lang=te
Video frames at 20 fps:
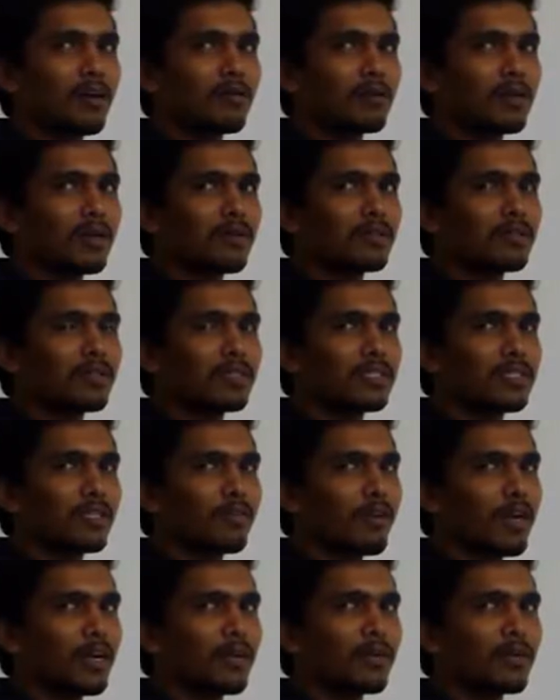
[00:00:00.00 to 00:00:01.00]
అవునా గురించి
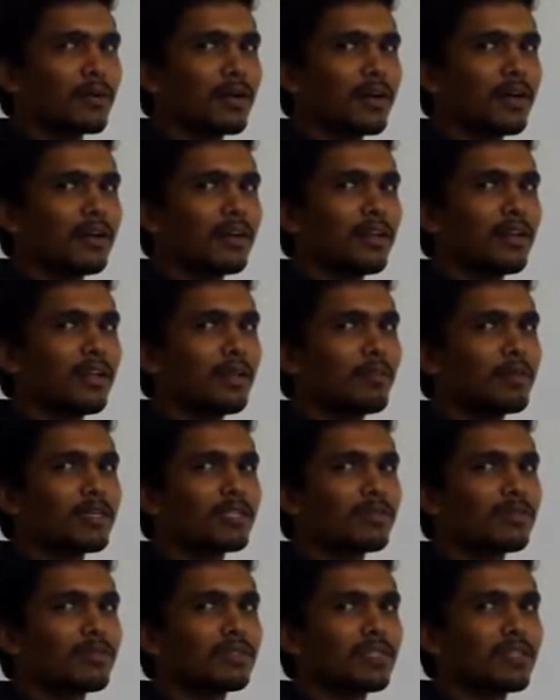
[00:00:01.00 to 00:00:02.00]
వాటి యొక్క
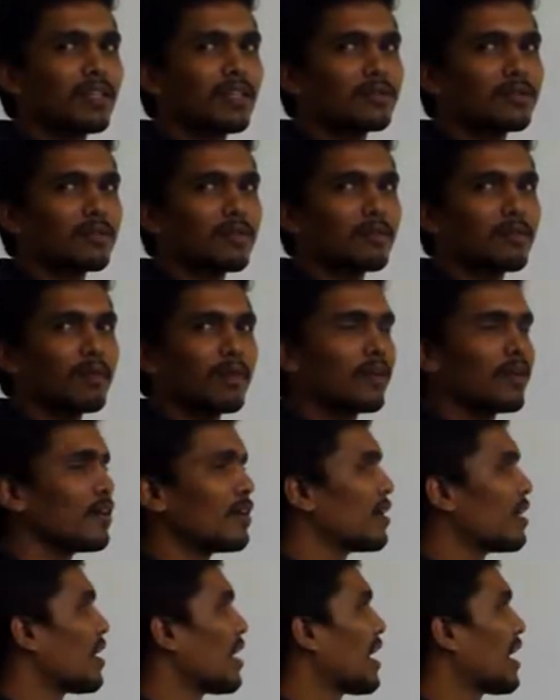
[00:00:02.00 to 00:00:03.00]
లిమిట్స్ గురించి తెలుసుకున్నాం
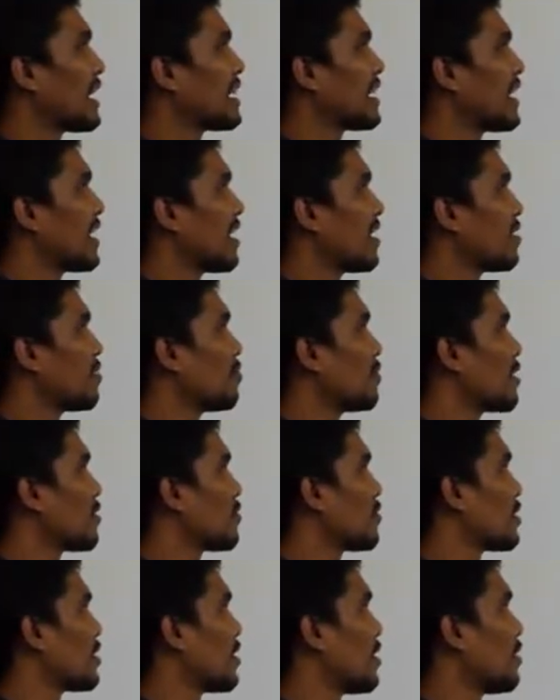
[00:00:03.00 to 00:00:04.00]
అదే
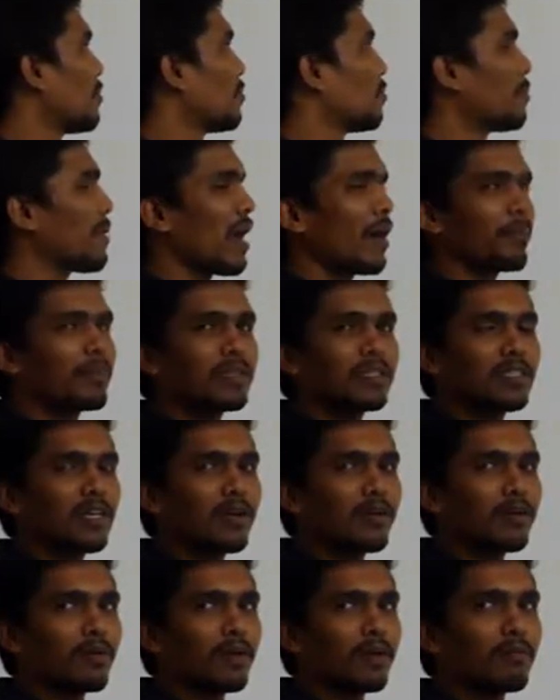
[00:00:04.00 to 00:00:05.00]
మనకు ఒక మ్యాప్
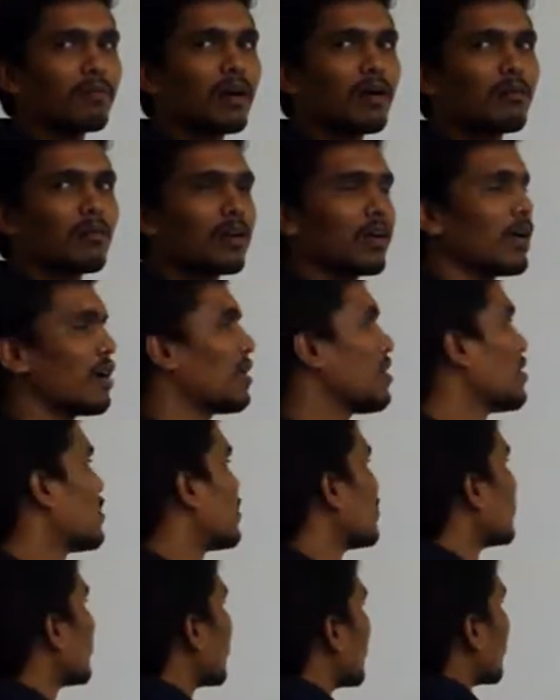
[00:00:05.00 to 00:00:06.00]
ఇచ్చారనుకోండి మామూలుగా
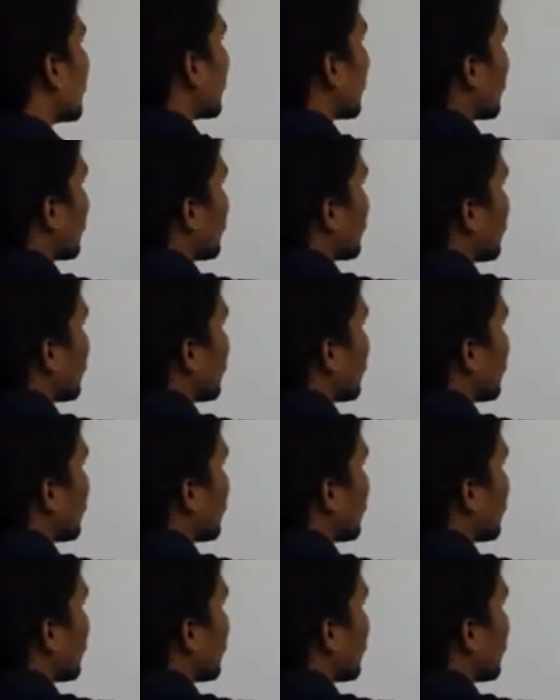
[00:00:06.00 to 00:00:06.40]
ఇప్పుడు